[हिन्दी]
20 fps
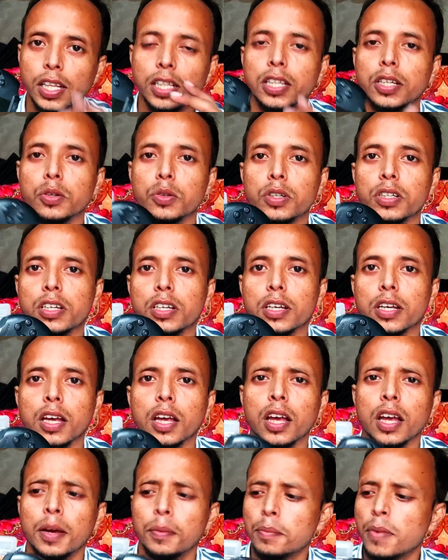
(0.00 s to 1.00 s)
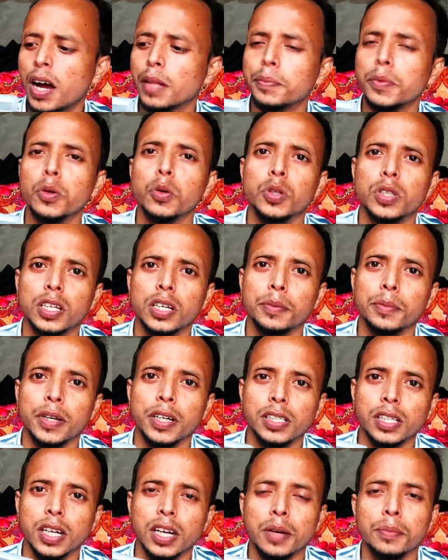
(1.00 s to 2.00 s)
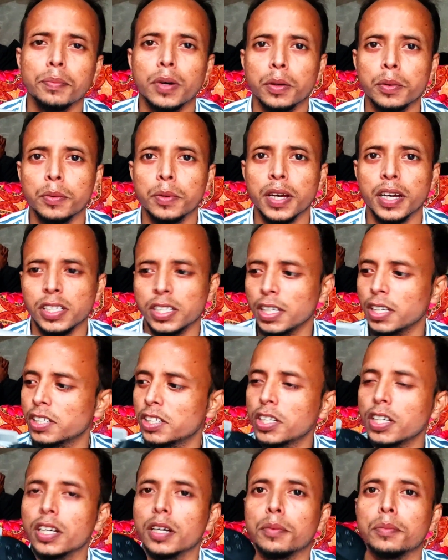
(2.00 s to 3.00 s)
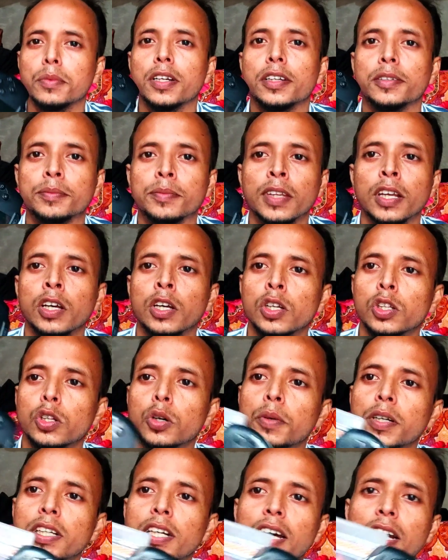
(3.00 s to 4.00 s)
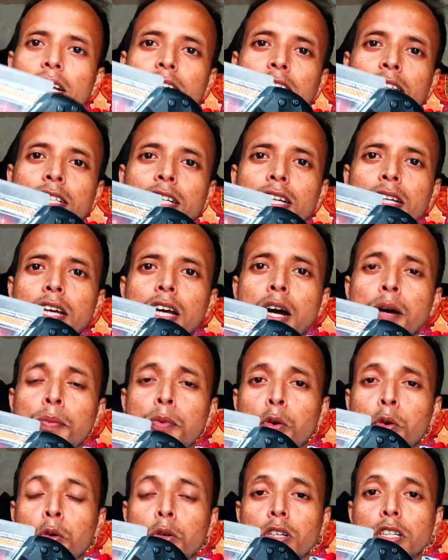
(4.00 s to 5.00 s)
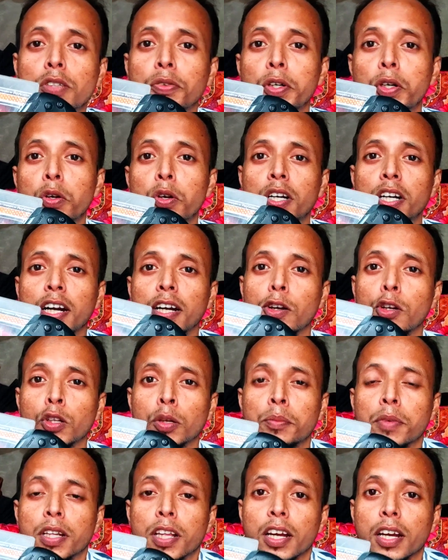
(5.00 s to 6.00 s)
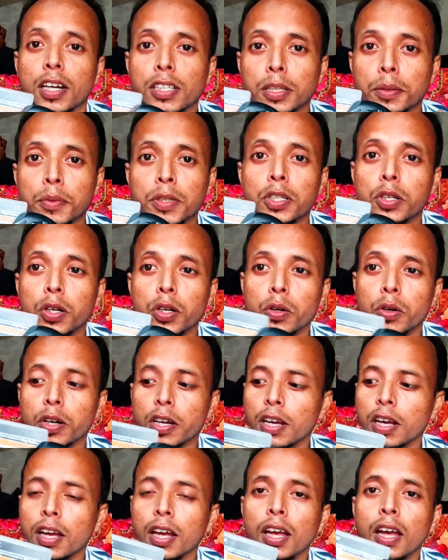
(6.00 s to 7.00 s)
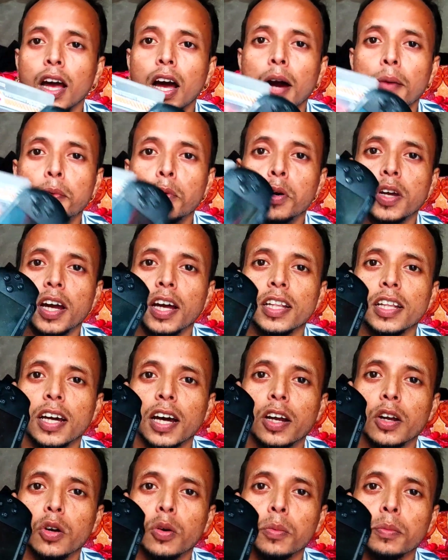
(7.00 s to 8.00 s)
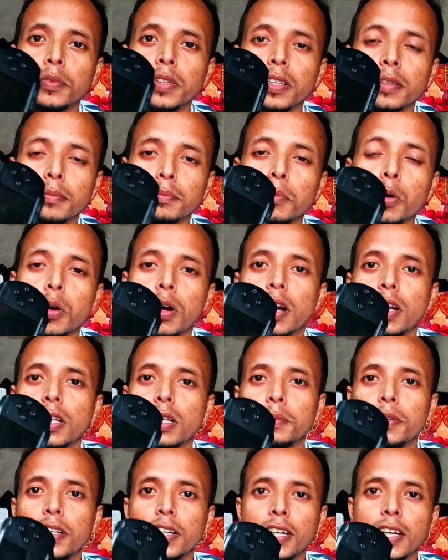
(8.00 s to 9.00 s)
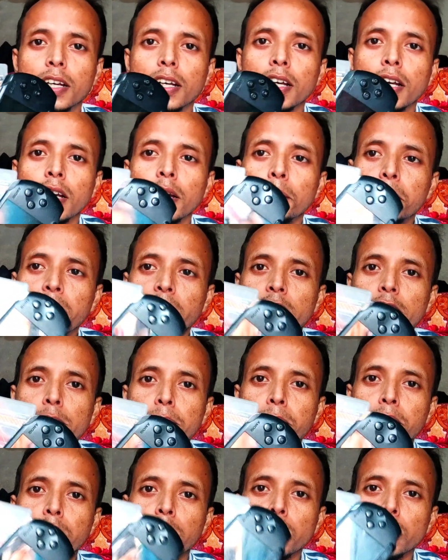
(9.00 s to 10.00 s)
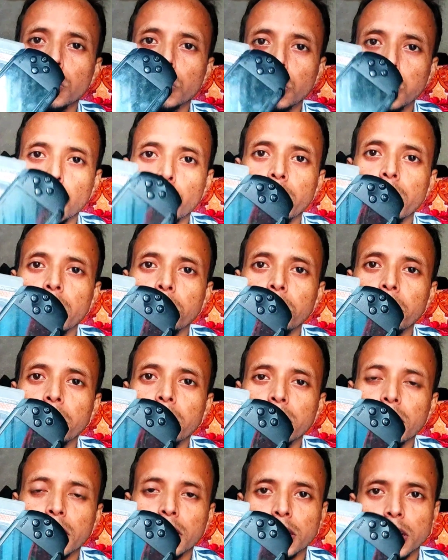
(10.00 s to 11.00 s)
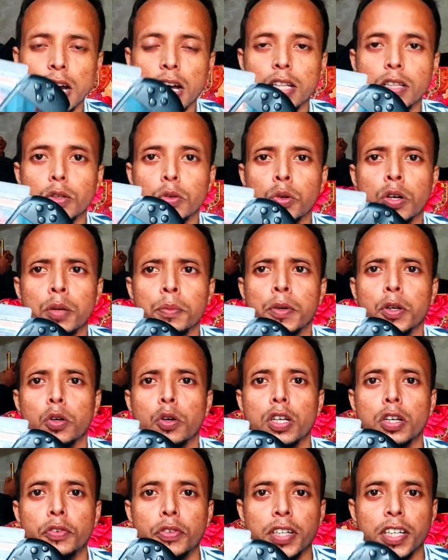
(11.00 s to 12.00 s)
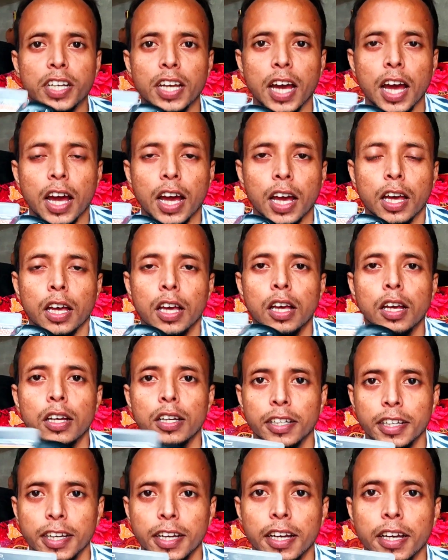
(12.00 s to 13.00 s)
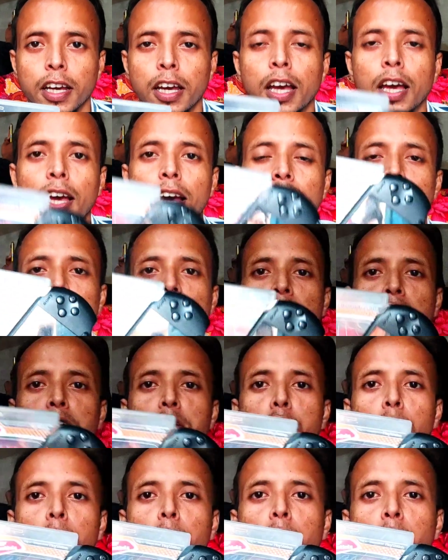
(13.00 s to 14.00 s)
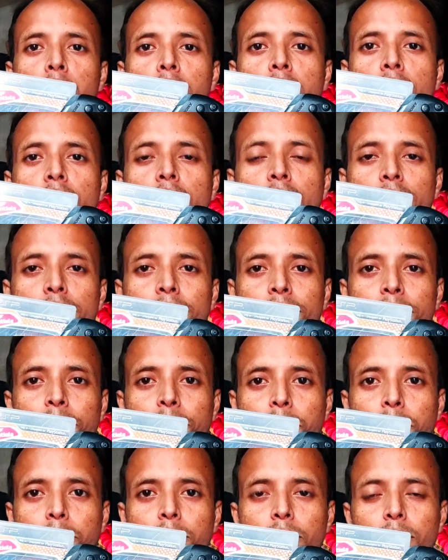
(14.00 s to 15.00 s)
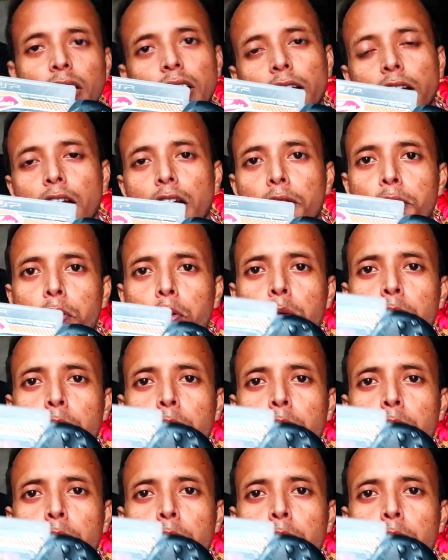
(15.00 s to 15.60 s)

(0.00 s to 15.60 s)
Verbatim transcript: आदत है उनकी बात भी होती है मेरे से नंबर भी, एक्सचेंज किया हमने तो भैया ने जैसे कि आप लोग इस वीडियो का टाइटल थंबनेल देखकर समझ ही गए होगे आपको क्या दिखाने को बोल रहा था मैं ठीक है पी दो डीवीडीज़ के साथ उन्होंने मेरे को गिफ्ट किया है ठीक है थैंक यू ब्रो यार लव